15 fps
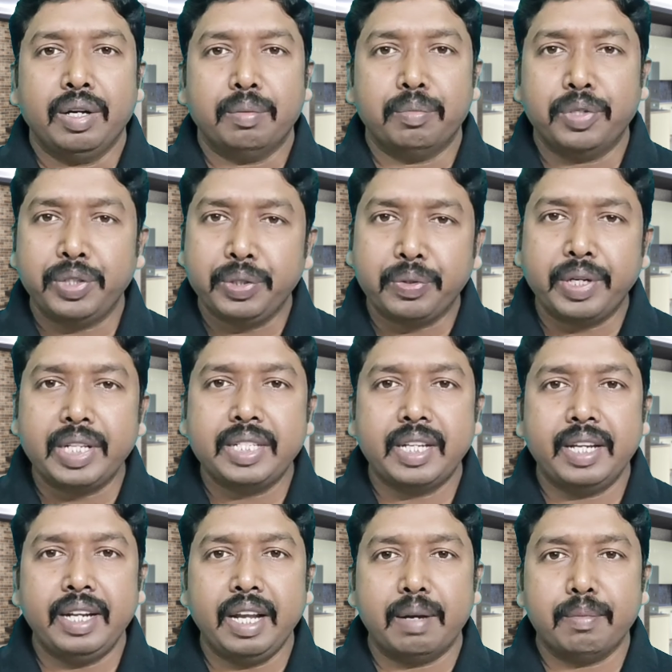বোধ
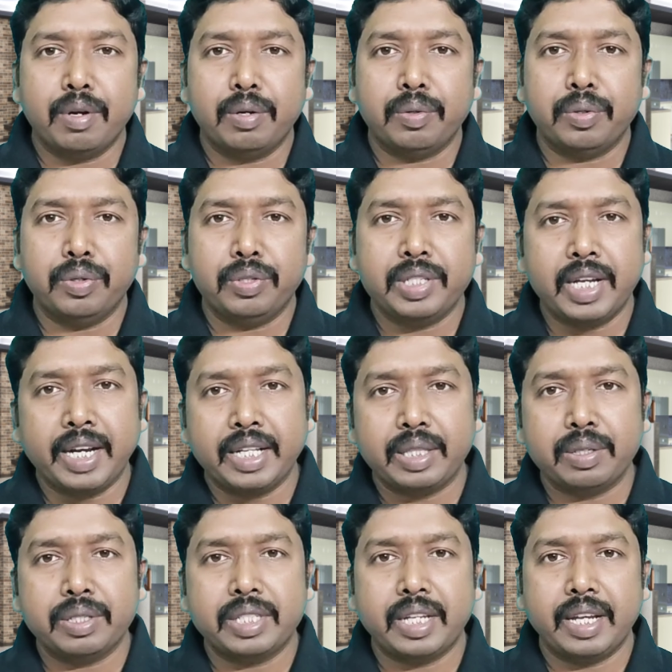করেছেন এবং অন্য
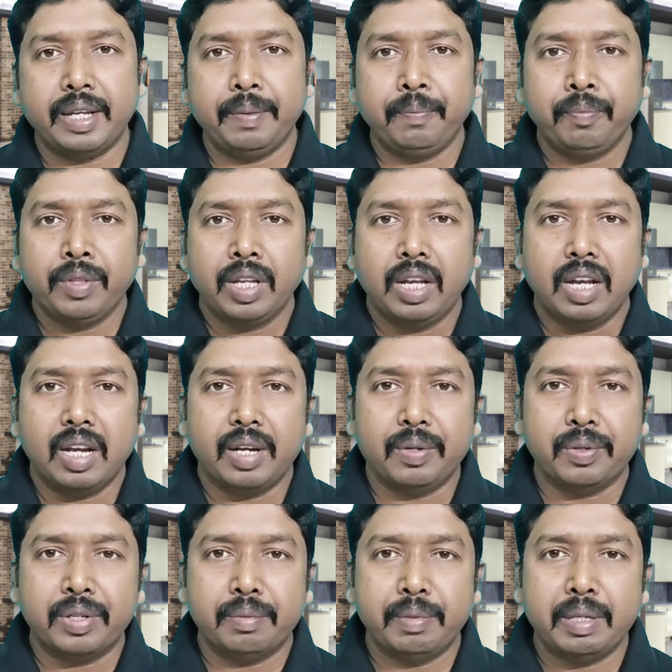জায়গাতেও সেই
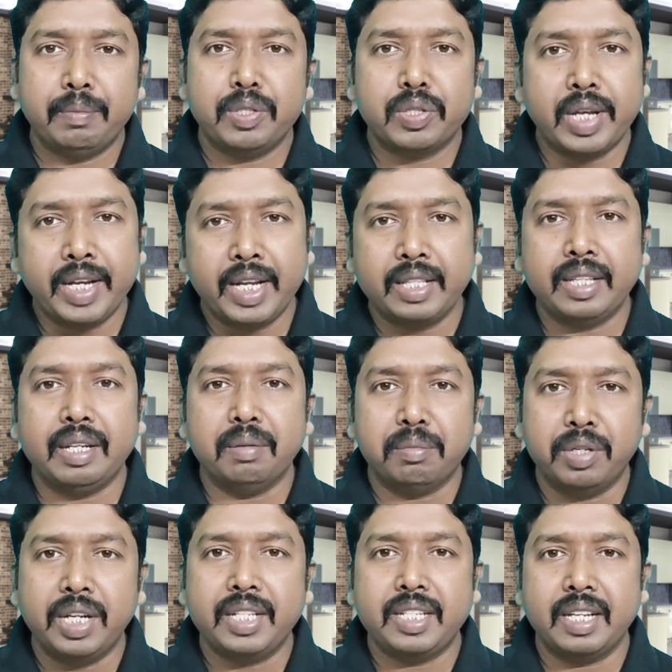গর্বের বিষয়কে তিনি
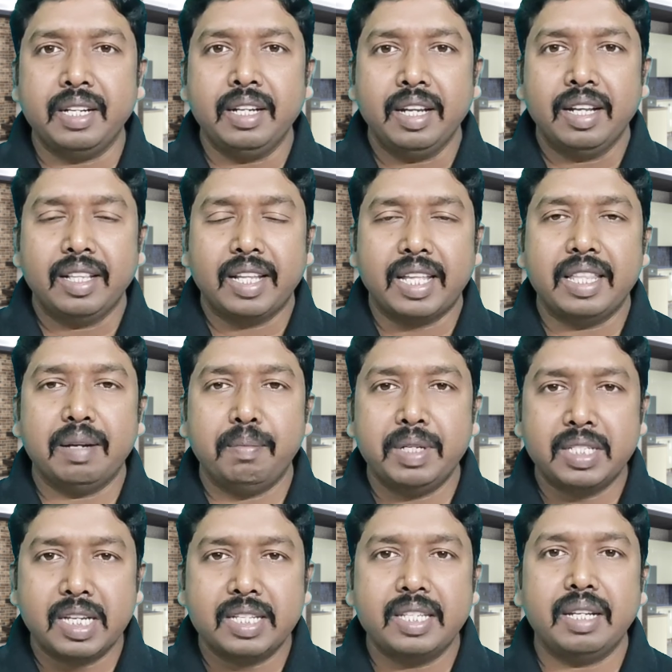বলেছেন তাদের
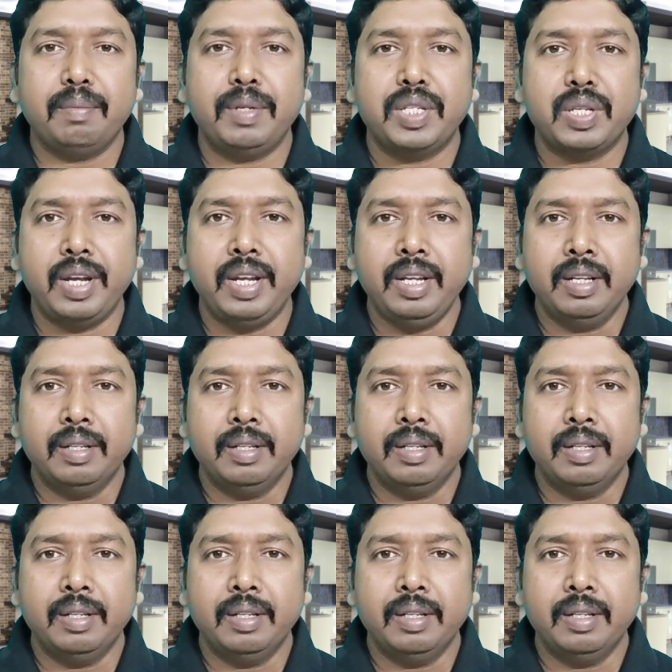বিশ্বাসের বিষয়